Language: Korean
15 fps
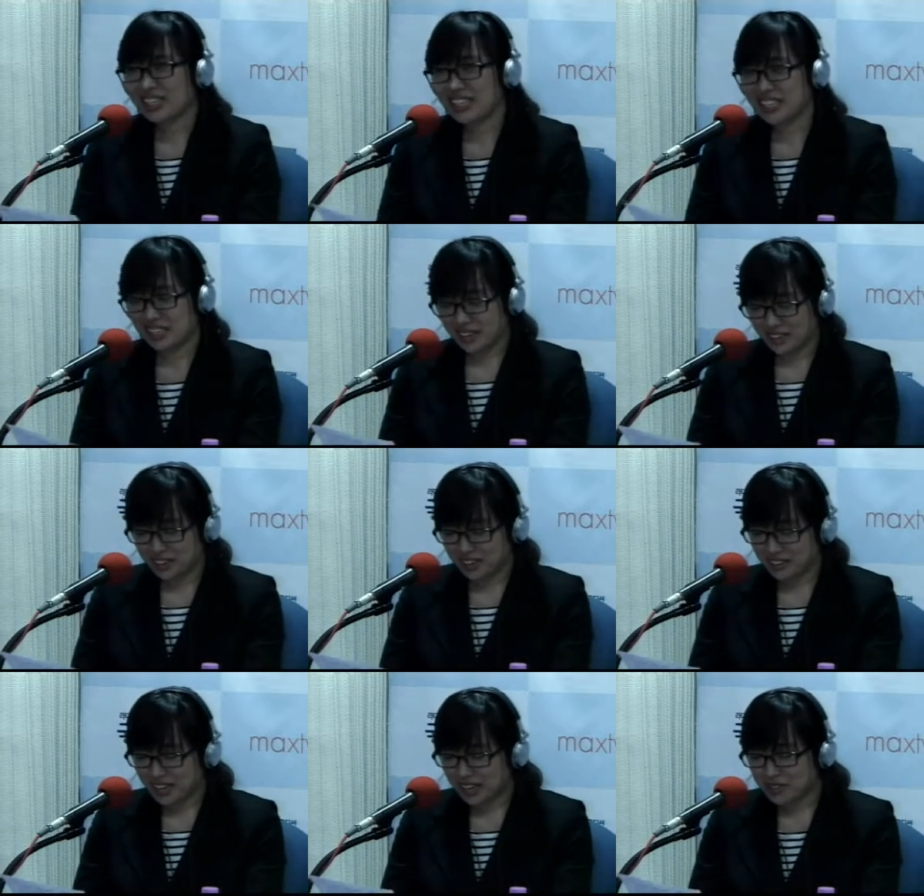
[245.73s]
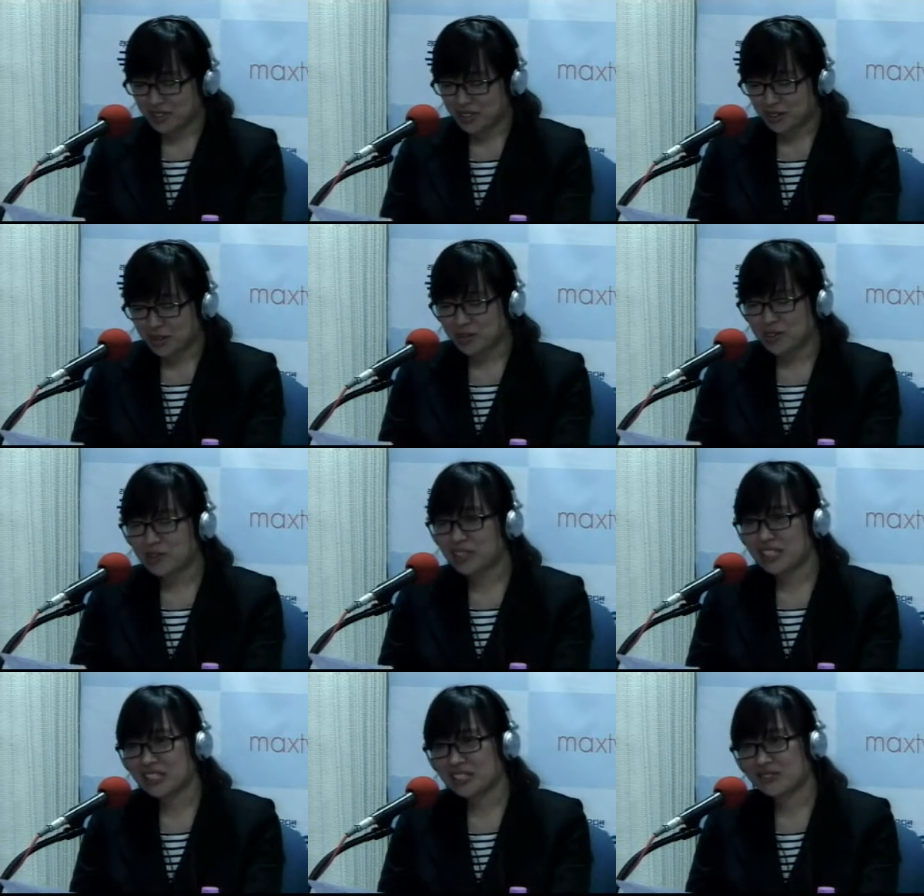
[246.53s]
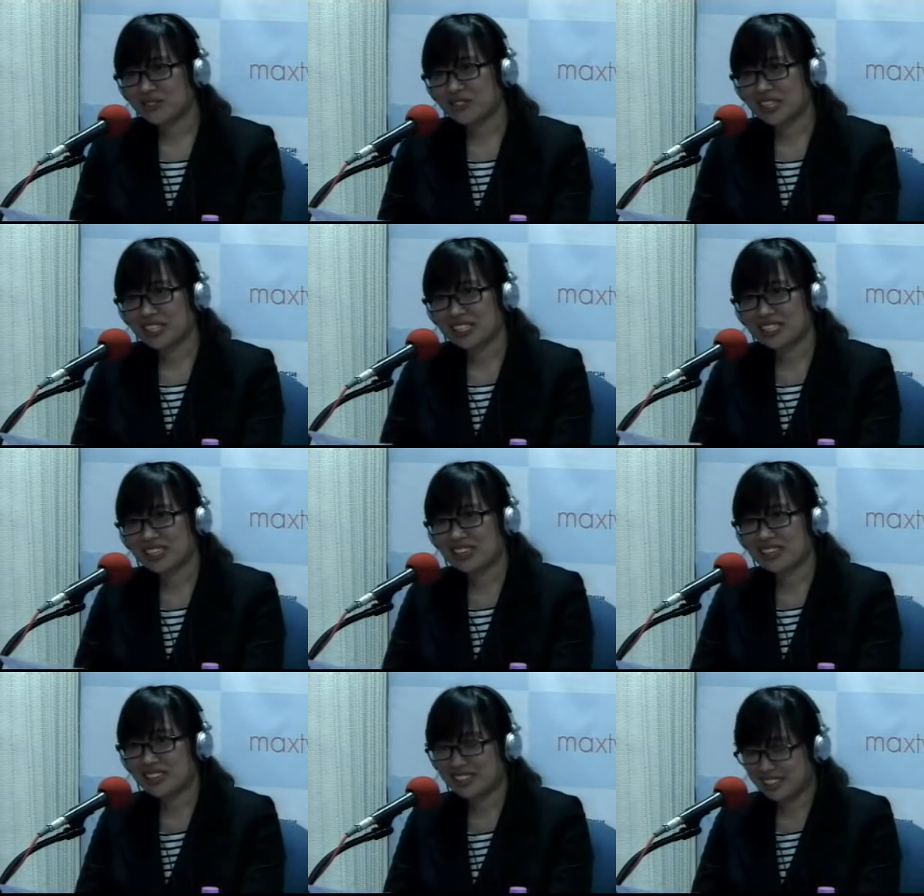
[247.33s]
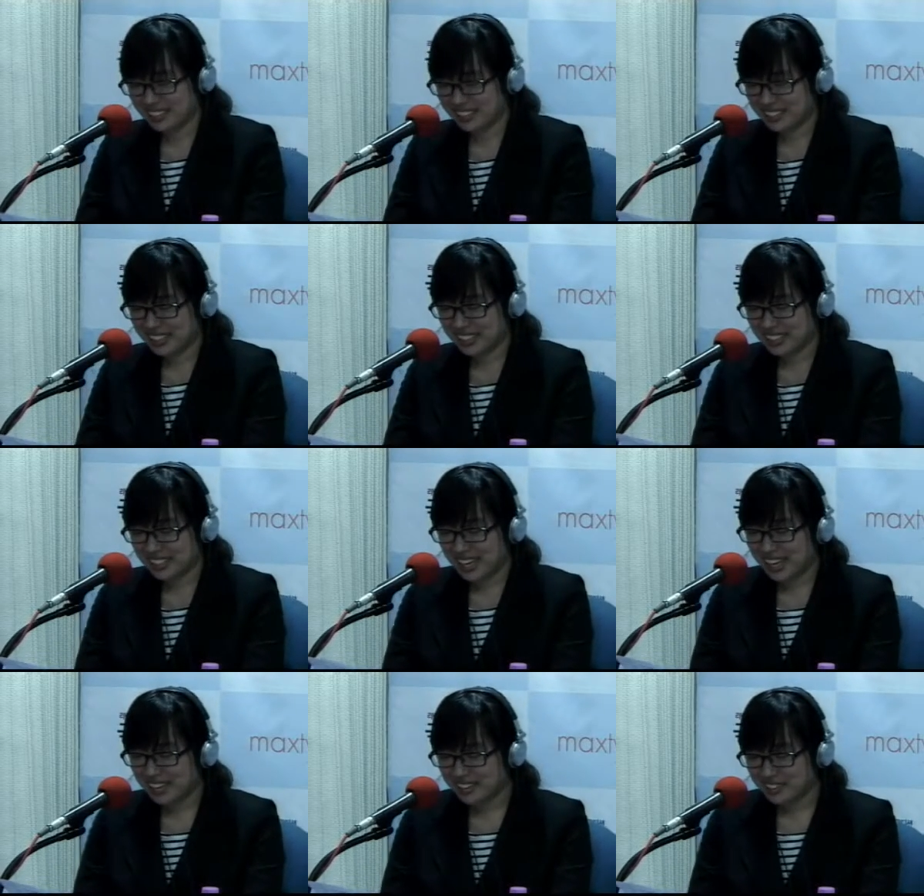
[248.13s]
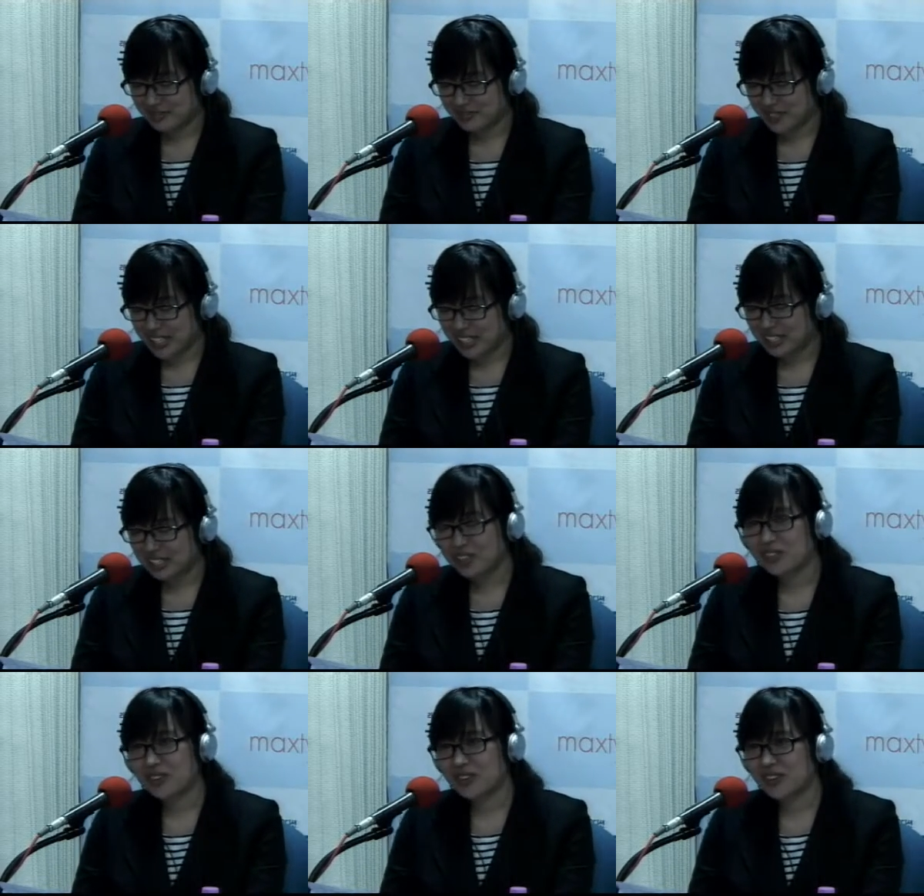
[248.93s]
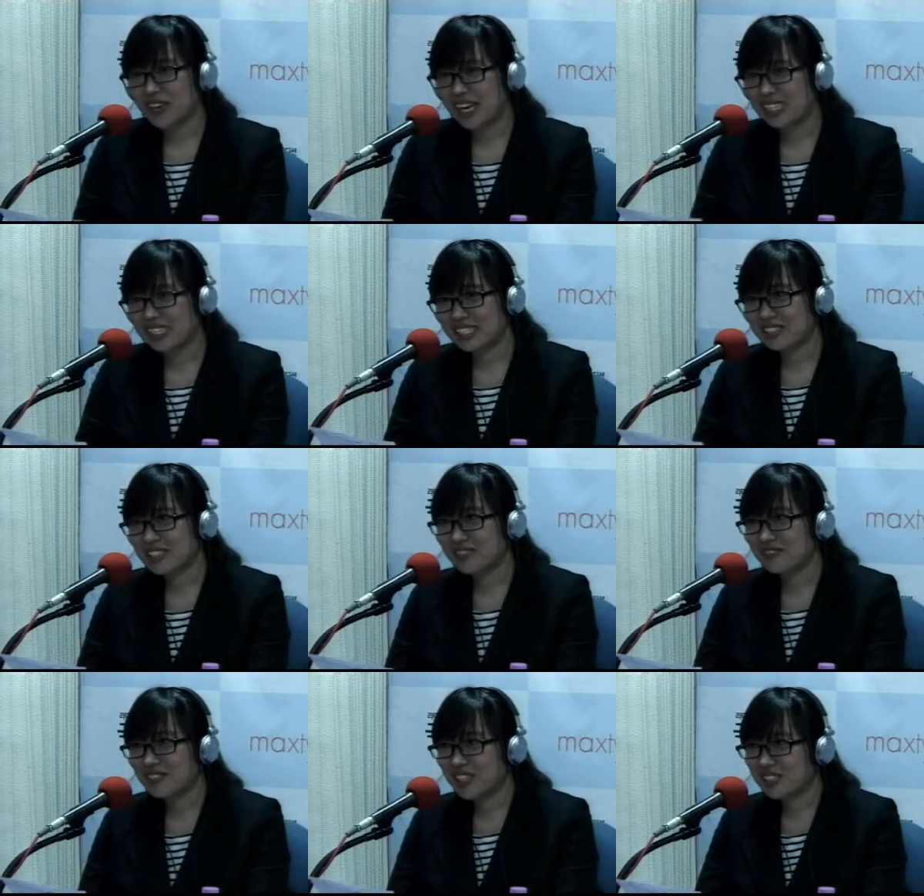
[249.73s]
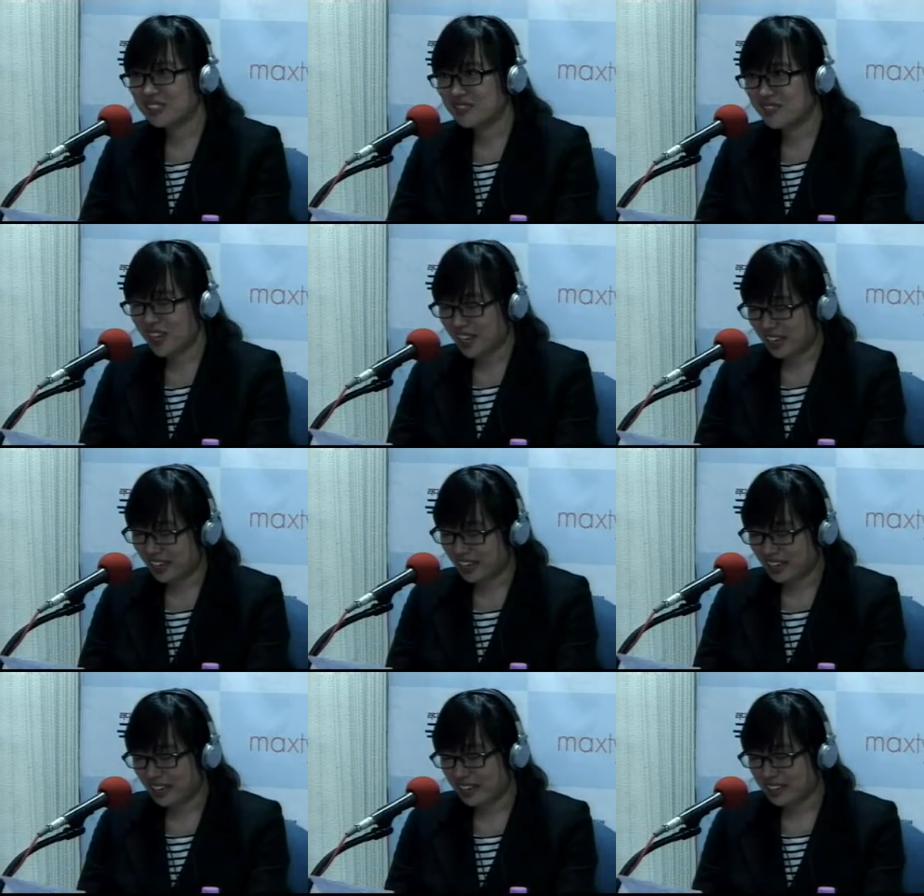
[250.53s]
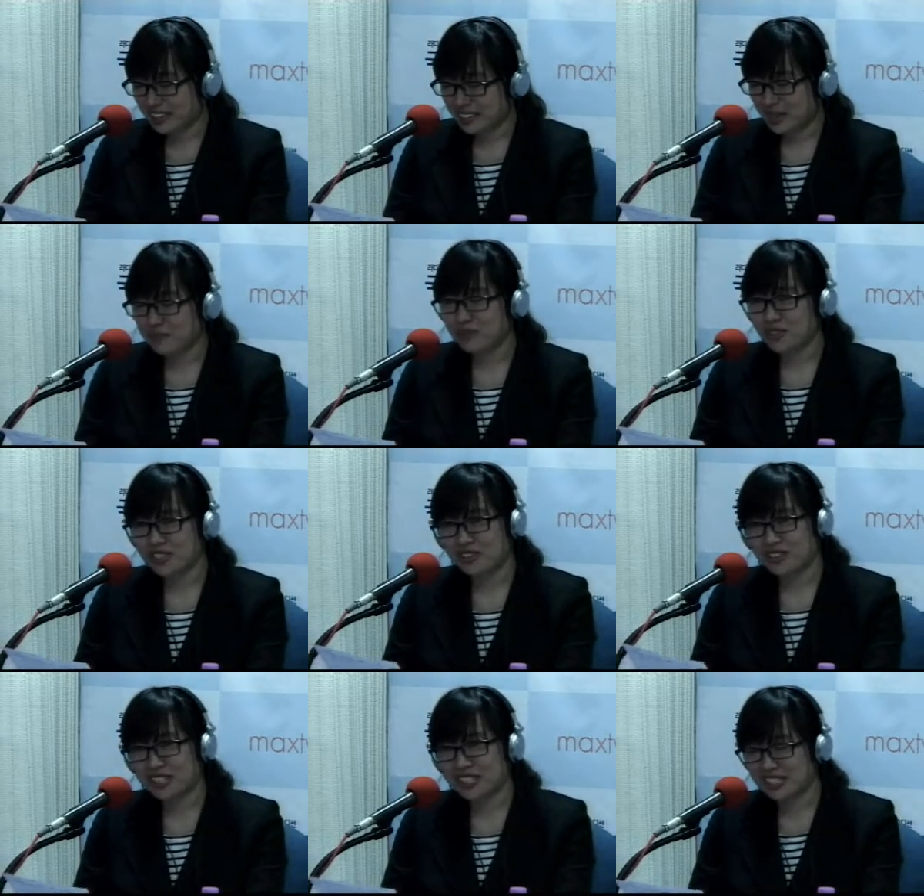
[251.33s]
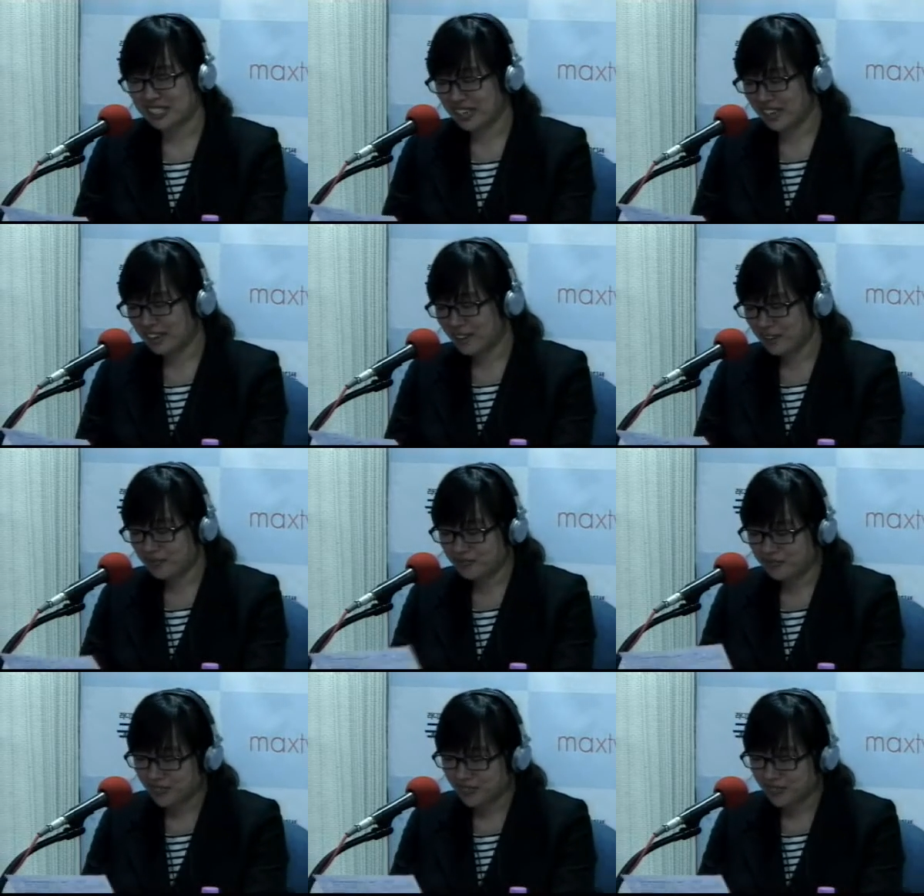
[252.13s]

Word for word: 이런 감정 얼마만인지 모르겠어요. 네, 사연만 들어도 안정심박스 100회를 사뿐히 넘기는데요.